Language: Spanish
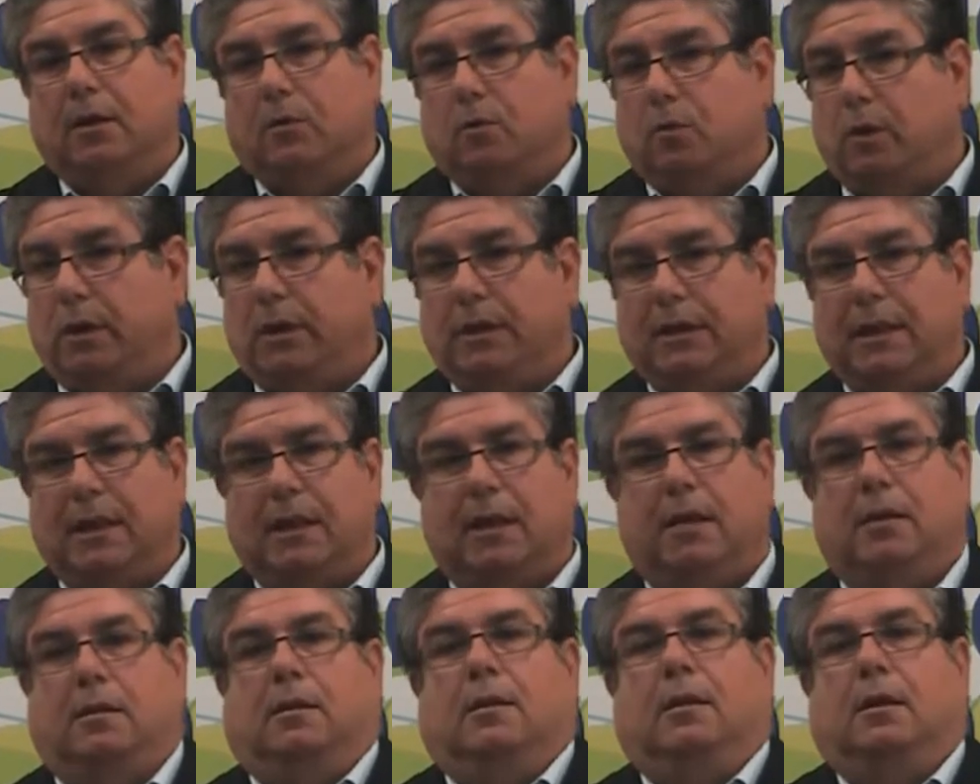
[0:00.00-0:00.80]

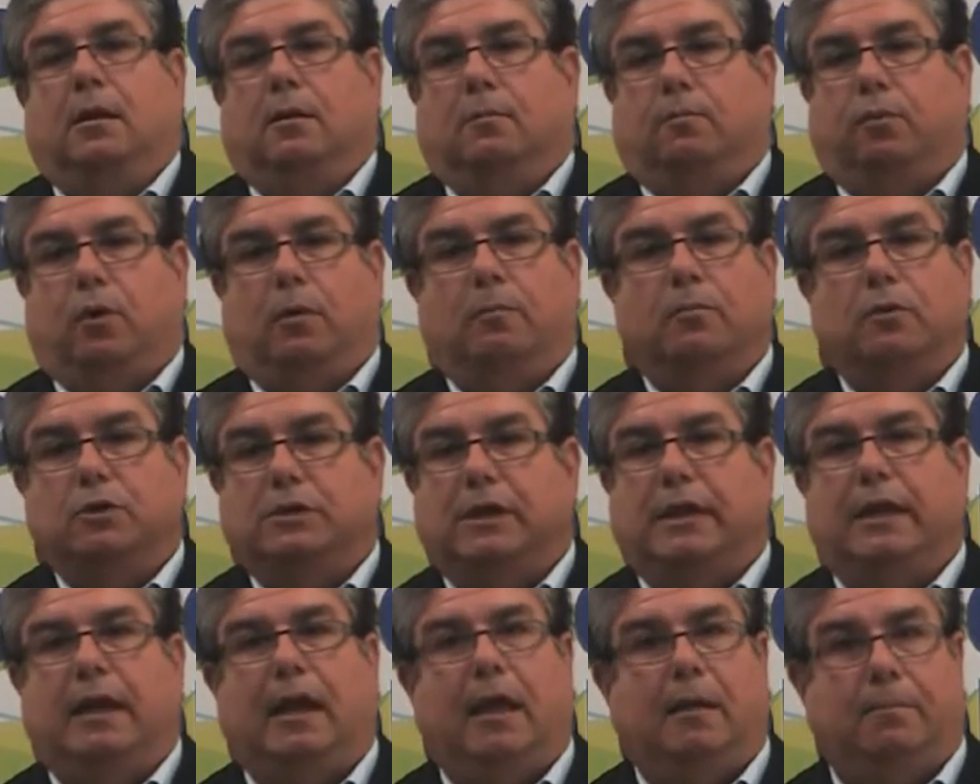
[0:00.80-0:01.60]
cuenta pues
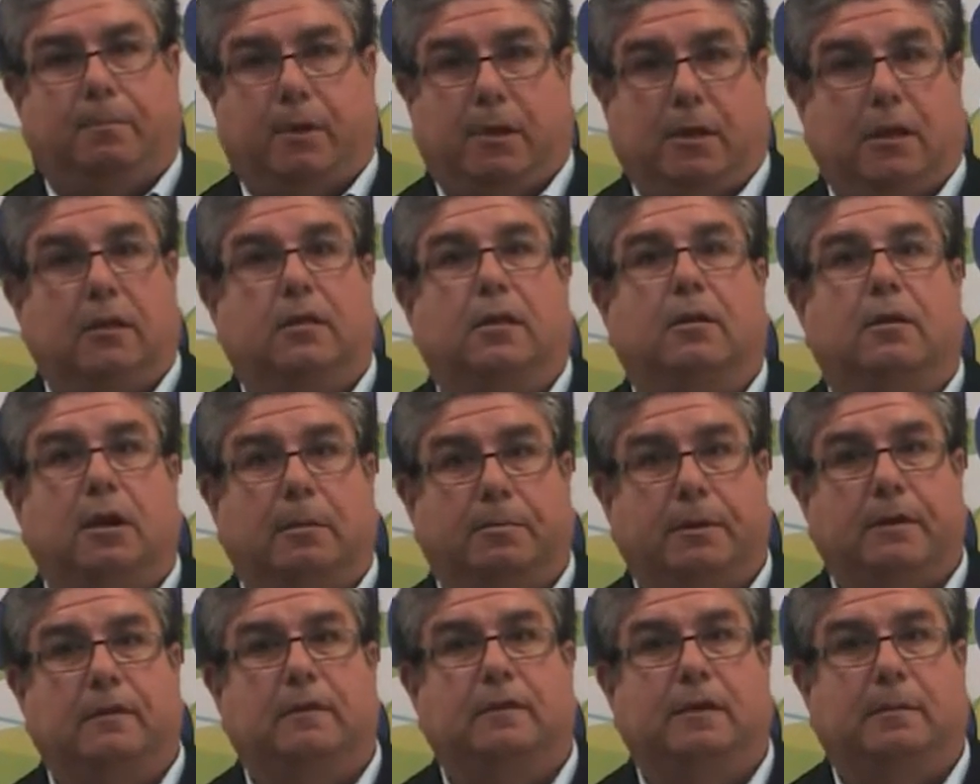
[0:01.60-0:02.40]
muchas de las
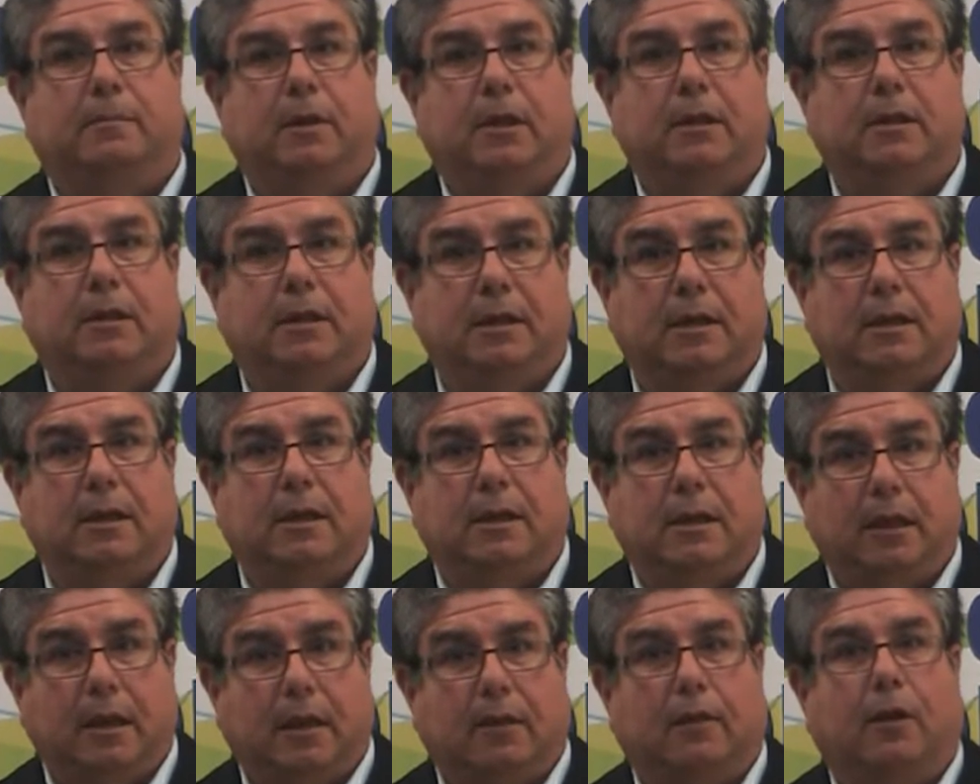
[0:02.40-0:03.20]
expediciones precisamente
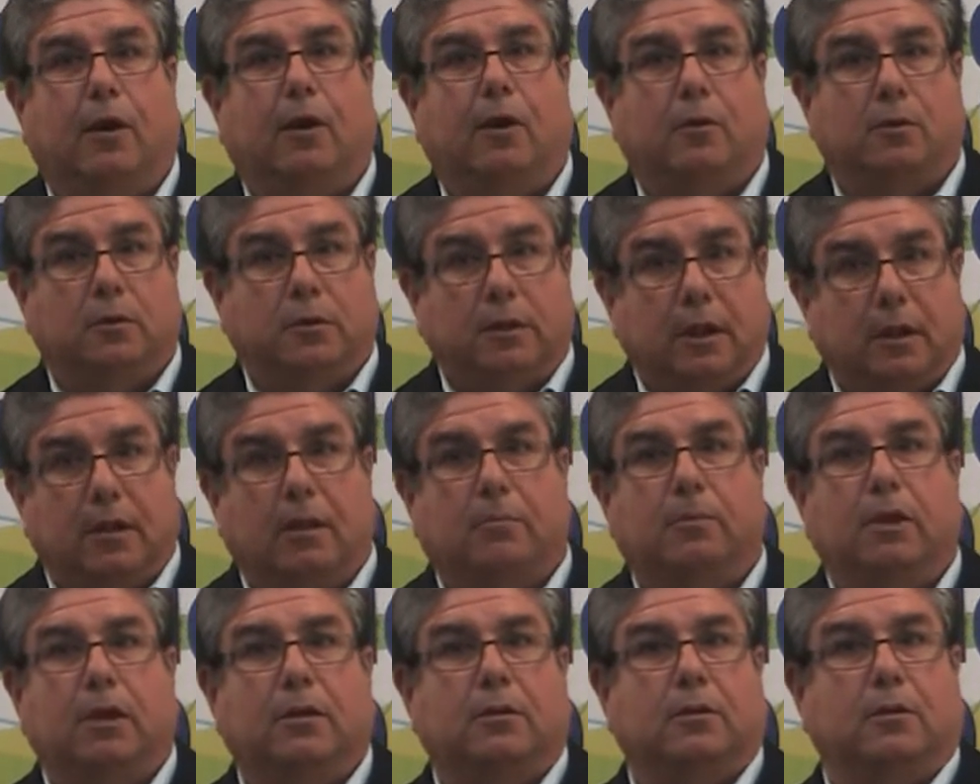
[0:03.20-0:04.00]
de los
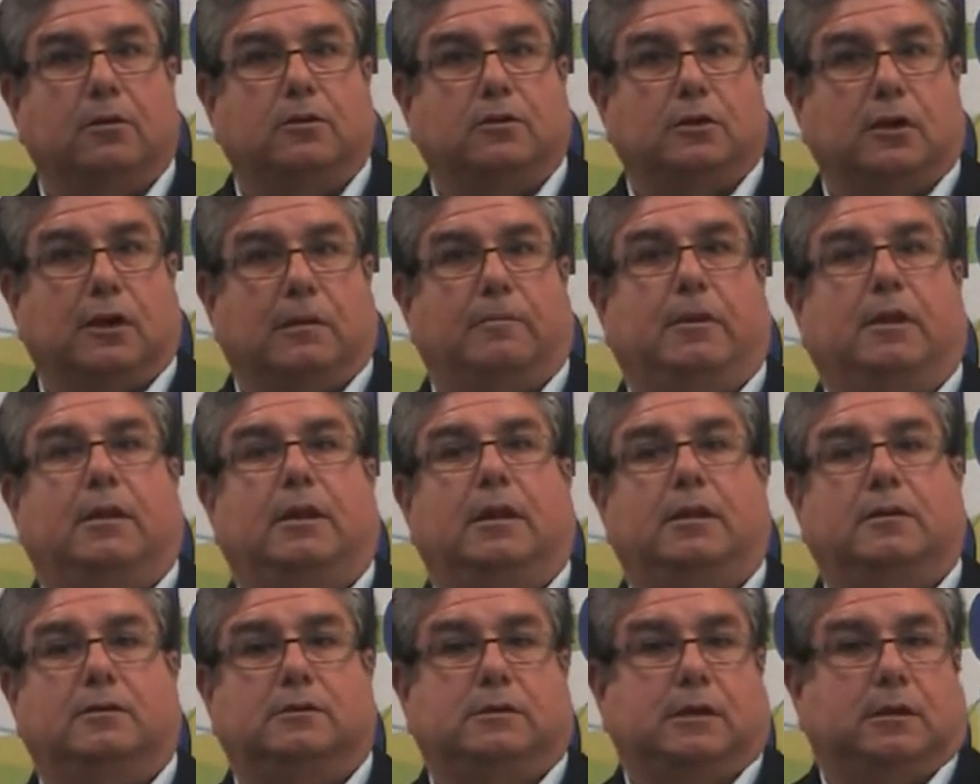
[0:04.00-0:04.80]
acontecimientos, no
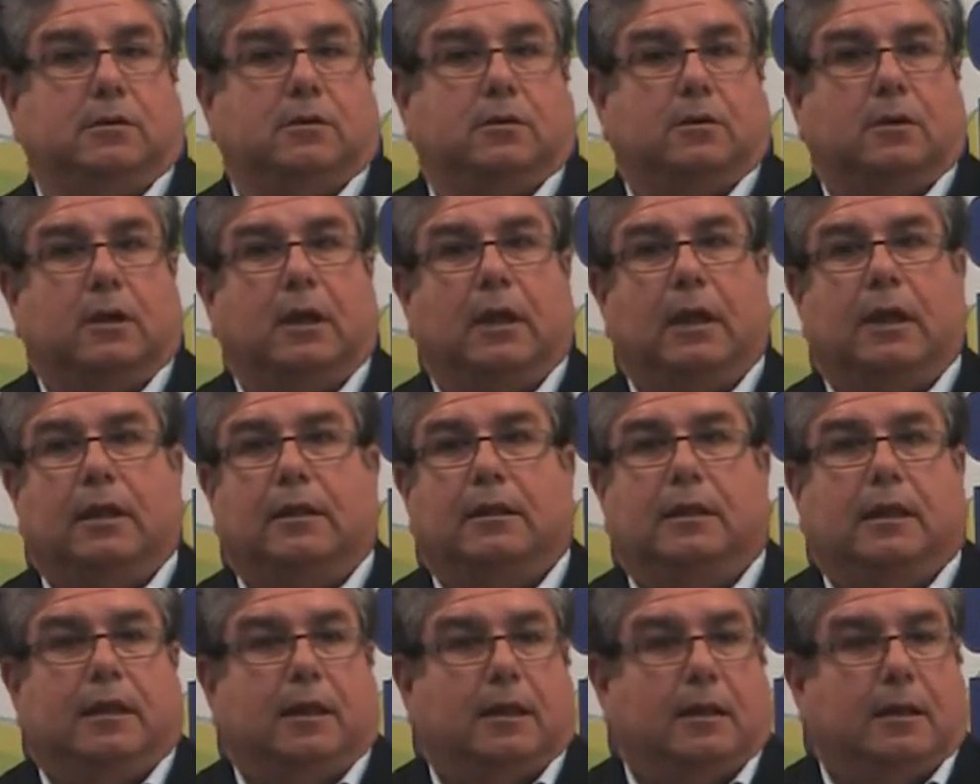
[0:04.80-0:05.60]
solamente eso, sino
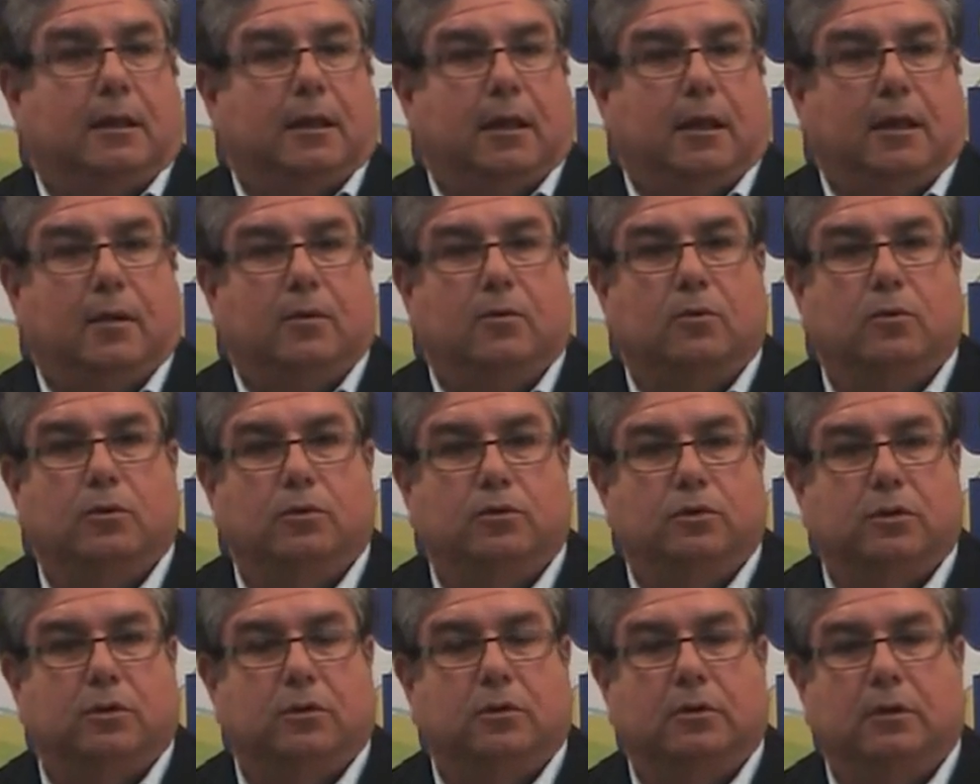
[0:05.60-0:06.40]
de,
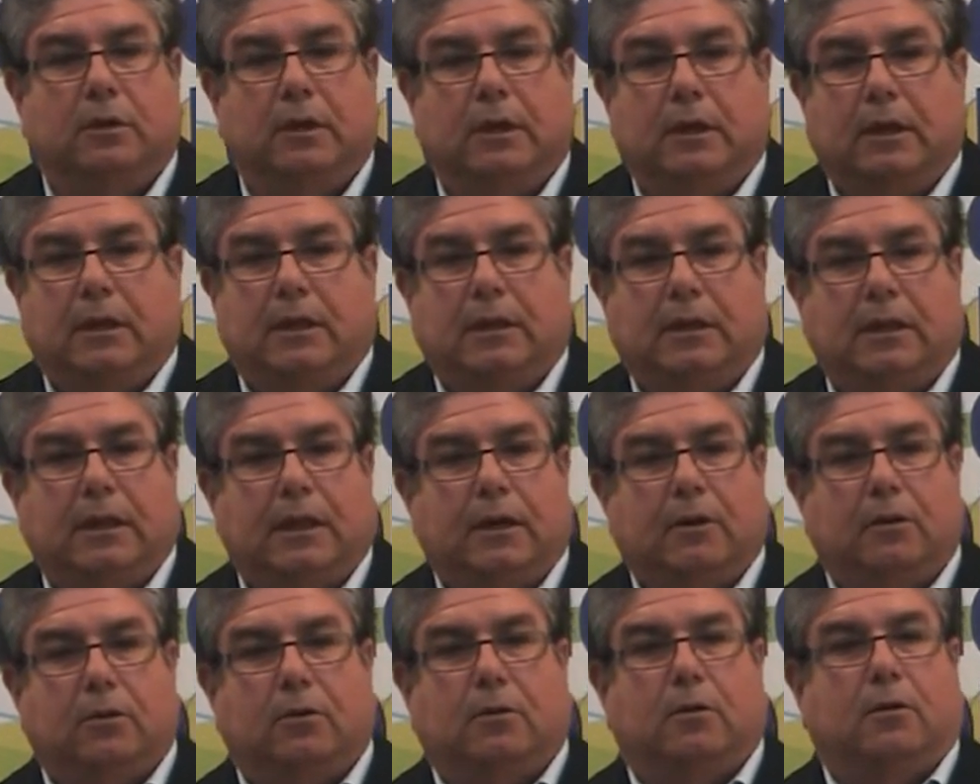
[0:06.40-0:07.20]
incluso
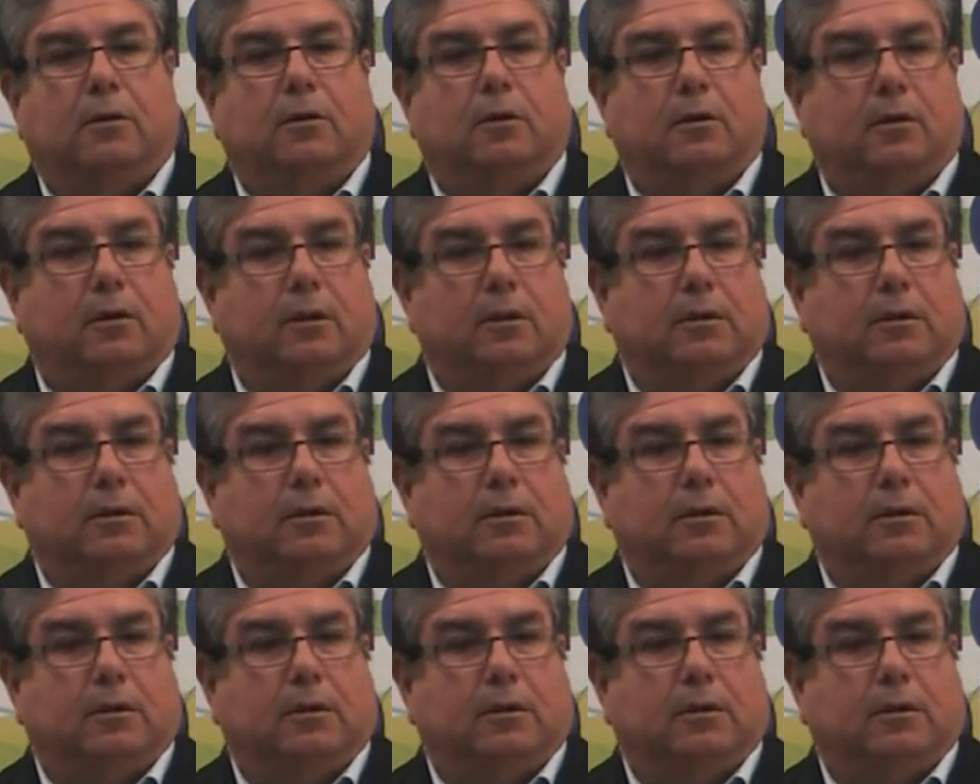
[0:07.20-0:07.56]
de los,